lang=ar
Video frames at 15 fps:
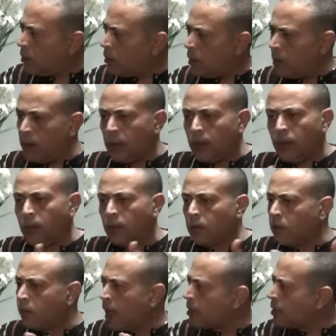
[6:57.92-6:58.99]
آه،
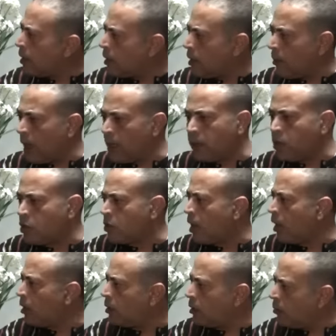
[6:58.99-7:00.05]
ومع ذلك ما حدش
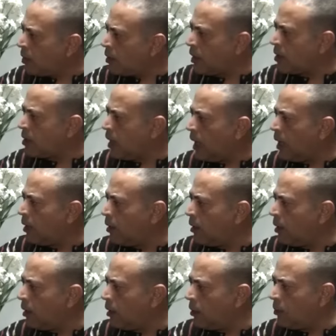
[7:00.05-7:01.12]
قال نبطل سياحه
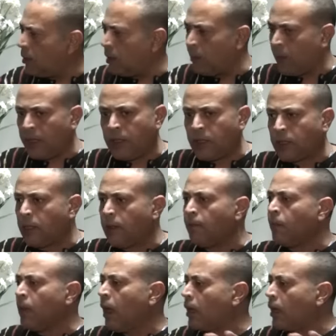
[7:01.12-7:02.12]
لباريس آه.